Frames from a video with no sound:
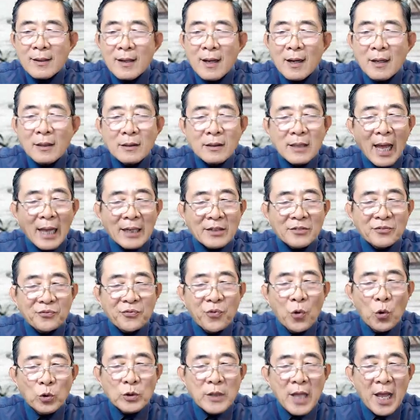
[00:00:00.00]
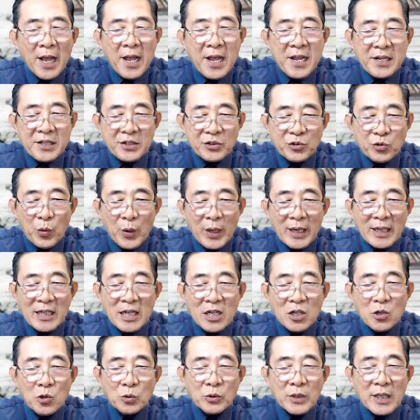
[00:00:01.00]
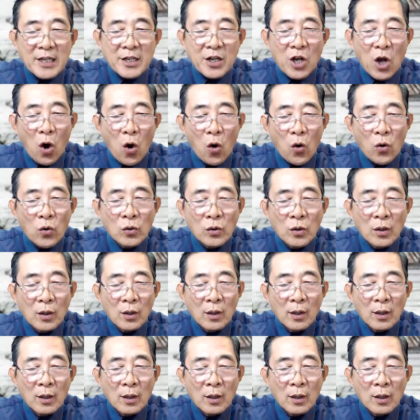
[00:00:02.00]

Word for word: kết thành phu thê truyền lưu thiên cổ.